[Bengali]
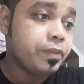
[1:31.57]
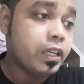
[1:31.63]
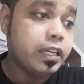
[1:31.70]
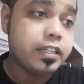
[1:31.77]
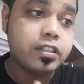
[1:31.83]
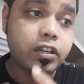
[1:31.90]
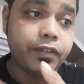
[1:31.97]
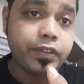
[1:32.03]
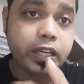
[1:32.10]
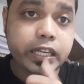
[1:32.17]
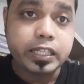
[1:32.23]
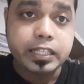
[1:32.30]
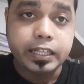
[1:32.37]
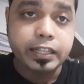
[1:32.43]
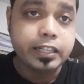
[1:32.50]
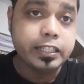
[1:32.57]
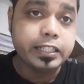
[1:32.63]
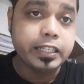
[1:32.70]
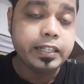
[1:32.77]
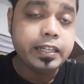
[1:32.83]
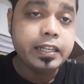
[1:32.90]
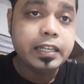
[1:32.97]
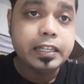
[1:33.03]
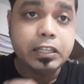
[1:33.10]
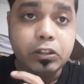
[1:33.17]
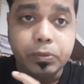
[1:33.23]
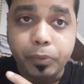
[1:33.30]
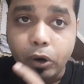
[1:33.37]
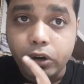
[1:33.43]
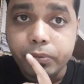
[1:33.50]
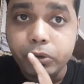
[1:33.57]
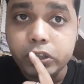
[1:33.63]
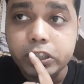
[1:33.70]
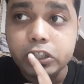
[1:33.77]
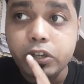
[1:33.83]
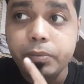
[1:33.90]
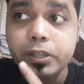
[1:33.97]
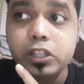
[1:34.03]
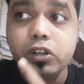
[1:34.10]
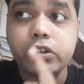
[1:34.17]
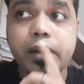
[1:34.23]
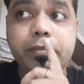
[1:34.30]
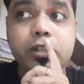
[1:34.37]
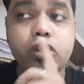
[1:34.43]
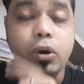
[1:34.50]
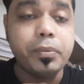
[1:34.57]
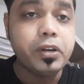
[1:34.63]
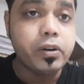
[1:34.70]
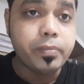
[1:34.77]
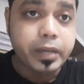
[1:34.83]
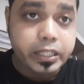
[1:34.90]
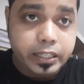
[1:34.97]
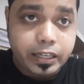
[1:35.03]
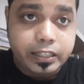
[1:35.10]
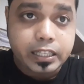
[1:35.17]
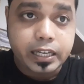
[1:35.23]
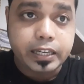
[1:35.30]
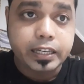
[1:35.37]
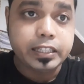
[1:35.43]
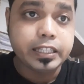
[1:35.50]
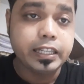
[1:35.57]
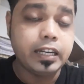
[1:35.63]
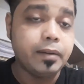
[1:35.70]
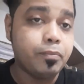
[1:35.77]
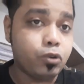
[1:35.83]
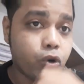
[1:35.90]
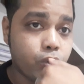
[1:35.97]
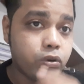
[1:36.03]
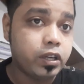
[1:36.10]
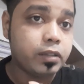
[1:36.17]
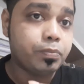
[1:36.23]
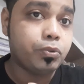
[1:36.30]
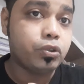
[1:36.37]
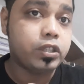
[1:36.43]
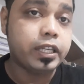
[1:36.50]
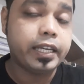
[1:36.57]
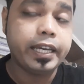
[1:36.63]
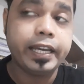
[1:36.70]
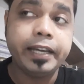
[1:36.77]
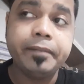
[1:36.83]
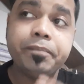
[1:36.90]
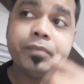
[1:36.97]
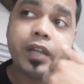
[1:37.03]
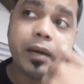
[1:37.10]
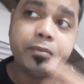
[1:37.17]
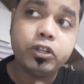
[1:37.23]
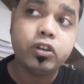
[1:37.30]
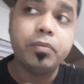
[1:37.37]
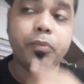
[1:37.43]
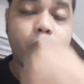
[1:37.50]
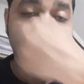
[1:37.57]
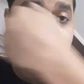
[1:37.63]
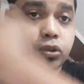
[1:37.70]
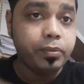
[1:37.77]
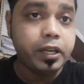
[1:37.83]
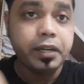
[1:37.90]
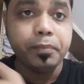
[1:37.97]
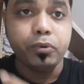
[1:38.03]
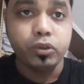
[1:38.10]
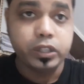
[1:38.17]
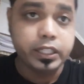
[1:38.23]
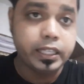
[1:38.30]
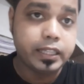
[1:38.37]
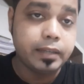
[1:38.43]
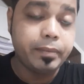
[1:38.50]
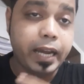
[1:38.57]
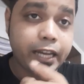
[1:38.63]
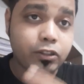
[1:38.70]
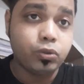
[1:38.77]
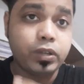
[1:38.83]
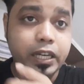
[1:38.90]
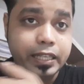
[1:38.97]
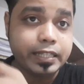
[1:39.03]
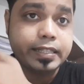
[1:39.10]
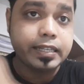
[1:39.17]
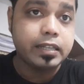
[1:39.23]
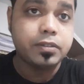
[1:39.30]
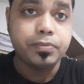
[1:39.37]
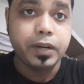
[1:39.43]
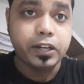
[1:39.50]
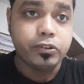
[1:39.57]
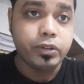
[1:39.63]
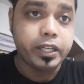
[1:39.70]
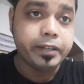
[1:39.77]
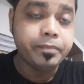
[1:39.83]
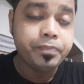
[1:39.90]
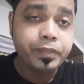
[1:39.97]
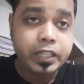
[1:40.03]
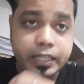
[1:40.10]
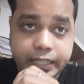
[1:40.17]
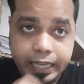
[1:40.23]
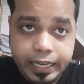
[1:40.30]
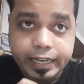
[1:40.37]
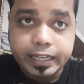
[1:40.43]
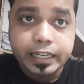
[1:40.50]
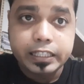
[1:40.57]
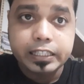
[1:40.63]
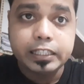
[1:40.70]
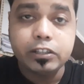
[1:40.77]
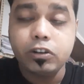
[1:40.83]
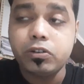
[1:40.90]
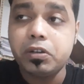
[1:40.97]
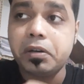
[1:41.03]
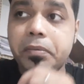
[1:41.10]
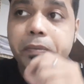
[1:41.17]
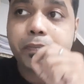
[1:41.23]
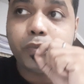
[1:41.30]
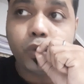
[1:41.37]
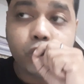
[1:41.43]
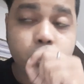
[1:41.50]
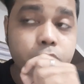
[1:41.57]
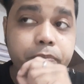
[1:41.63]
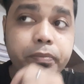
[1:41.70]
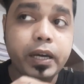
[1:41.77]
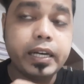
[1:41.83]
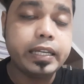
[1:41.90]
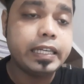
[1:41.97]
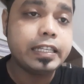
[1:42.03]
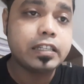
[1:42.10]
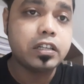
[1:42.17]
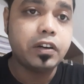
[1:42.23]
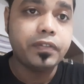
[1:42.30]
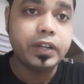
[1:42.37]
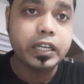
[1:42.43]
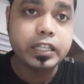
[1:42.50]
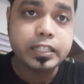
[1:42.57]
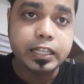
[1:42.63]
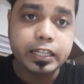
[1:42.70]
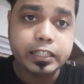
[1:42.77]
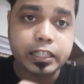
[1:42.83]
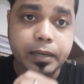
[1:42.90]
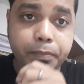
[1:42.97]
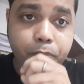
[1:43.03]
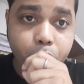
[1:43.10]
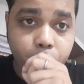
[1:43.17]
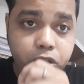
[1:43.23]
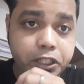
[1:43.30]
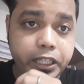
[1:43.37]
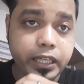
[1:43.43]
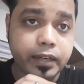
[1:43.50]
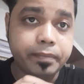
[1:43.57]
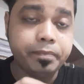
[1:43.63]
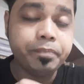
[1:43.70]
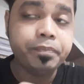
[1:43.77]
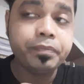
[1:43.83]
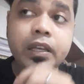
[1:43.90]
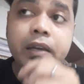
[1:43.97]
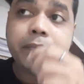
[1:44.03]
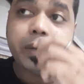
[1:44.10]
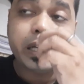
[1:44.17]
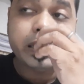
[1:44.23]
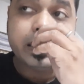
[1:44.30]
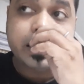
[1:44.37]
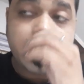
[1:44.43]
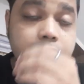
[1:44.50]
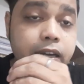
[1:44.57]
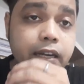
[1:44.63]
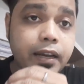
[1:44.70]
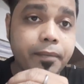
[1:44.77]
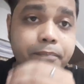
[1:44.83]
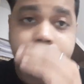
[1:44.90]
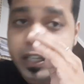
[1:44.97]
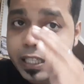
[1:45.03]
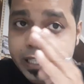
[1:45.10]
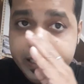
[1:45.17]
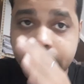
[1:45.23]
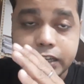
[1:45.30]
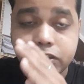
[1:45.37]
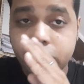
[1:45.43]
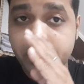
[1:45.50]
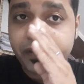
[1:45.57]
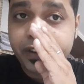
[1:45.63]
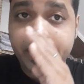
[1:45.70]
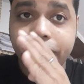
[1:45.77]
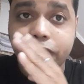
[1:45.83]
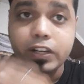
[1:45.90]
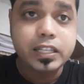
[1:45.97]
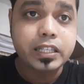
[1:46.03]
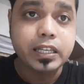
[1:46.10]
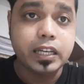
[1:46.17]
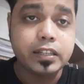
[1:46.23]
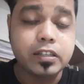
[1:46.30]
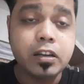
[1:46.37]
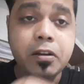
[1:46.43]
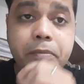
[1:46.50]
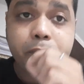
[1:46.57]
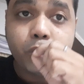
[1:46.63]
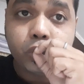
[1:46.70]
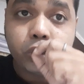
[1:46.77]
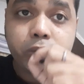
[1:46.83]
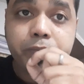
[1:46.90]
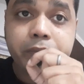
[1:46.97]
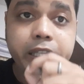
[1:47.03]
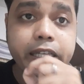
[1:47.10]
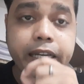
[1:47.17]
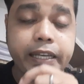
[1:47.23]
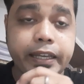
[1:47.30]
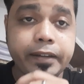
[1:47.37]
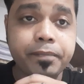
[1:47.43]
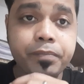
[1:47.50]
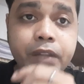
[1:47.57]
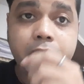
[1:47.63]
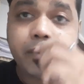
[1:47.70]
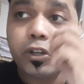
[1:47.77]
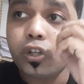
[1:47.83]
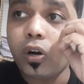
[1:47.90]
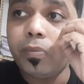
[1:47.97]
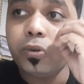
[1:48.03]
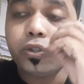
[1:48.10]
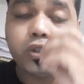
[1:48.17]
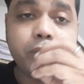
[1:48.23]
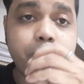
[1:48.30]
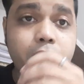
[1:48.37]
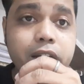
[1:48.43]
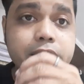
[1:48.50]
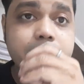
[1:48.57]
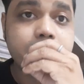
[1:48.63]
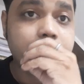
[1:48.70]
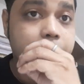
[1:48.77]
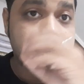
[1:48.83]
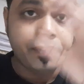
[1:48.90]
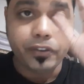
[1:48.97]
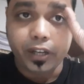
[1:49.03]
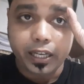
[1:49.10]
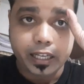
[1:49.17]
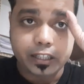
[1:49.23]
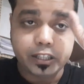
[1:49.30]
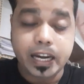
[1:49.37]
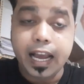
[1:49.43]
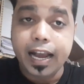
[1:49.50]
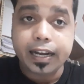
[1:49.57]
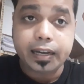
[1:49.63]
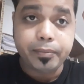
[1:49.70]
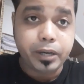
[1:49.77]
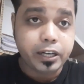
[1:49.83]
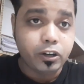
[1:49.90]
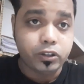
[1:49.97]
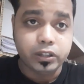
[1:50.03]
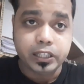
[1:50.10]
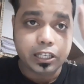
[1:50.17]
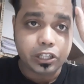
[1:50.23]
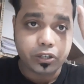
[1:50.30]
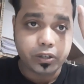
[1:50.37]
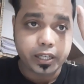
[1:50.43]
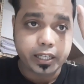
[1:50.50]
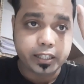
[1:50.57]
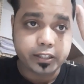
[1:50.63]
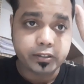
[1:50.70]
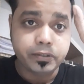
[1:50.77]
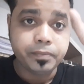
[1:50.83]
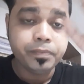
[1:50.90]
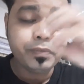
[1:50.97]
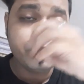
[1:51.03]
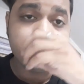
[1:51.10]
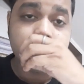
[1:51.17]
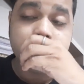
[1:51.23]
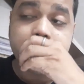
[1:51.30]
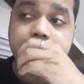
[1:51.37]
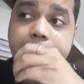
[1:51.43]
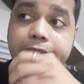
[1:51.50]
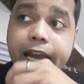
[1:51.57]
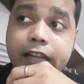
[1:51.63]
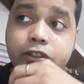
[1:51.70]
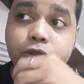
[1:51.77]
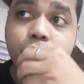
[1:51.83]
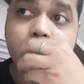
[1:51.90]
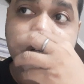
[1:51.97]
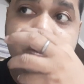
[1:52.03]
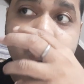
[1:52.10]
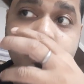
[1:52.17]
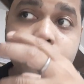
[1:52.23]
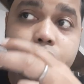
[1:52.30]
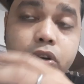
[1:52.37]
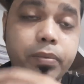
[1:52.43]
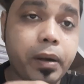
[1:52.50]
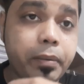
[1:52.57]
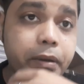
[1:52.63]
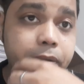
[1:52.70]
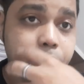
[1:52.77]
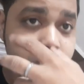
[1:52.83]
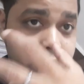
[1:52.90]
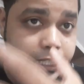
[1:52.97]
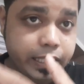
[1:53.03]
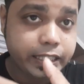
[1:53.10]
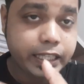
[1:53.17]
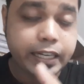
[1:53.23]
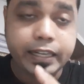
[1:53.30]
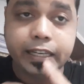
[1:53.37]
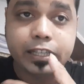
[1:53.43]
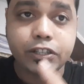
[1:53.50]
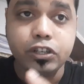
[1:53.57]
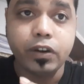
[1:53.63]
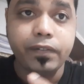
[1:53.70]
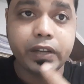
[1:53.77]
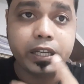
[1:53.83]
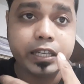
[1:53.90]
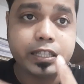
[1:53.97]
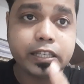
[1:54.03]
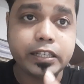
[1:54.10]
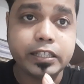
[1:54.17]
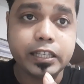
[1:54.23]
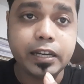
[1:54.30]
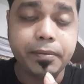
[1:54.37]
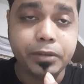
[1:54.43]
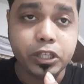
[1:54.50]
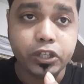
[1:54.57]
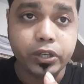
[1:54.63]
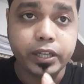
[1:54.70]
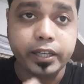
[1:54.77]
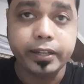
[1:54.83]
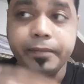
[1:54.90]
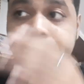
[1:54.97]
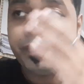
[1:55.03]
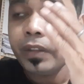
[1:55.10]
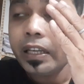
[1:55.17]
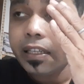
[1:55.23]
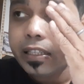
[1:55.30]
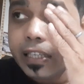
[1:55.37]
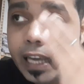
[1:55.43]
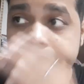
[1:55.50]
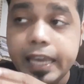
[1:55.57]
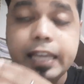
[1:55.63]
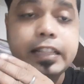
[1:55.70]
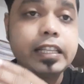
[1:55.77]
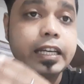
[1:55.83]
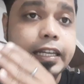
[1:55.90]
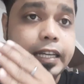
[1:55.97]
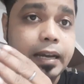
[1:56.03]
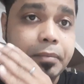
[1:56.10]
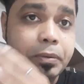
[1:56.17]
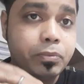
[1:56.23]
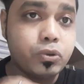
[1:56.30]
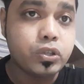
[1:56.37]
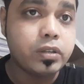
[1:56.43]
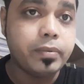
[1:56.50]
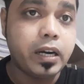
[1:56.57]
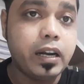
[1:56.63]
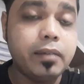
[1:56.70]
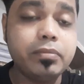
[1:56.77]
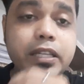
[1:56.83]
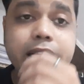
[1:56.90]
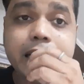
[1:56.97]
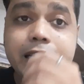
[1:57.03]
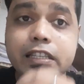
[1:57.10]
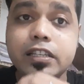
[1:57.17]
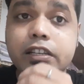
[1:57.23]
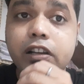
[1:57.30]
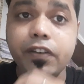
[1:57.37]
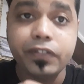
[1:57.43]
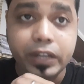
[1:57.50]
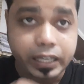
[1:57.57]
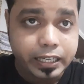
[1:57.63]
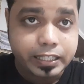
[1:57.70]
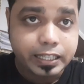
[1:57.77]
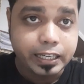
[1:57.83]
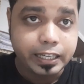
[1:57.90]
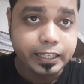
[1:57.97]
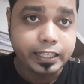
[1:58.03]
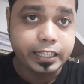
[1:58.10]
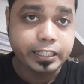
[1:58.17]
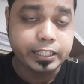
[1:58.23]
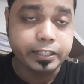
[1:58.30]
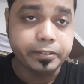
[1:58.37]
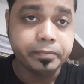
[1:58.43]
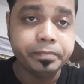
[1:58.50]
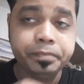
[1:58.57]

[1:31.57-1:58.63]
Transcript: হিস্ট্রি অফ ইংলিশ লিটারেচার কিন্তু পরবর্তী সময় যখন আমি সমীরণ মাজিল্লা স্যারের কাছে গেলাম রঘুনাথপুর থেকে আমি যখন বর্ধমানে পড়তে যেতাম এতটা ডিস্টেন্স পার করে স্যারের কাছে যখন আমি প্রথমবার হিস্ট্রি অফ ইংলিশ লিটারেচার পড়ছিলাম বা জানলাম ফার্স্ট ক্লাস অন দ্য ভেরি ফার্স্ট ক্লাস প্রথম দিনেই আমার সমস্ত ভয় যেন গায়েব হয়ে গেছিল একেবারে অদৃশ্য হয়ে গেছিল তো তিনি এতটা সুন্দরভাবে বুঝিয়েছিলেন হিস্ট্রি অফ ইংলিশ লিটারেচারের বিষয়টাকে সেই থেকে আমি বুঝতে পারলাম যে হিস্ট্রি অফ ইংলিশ লিটারেচার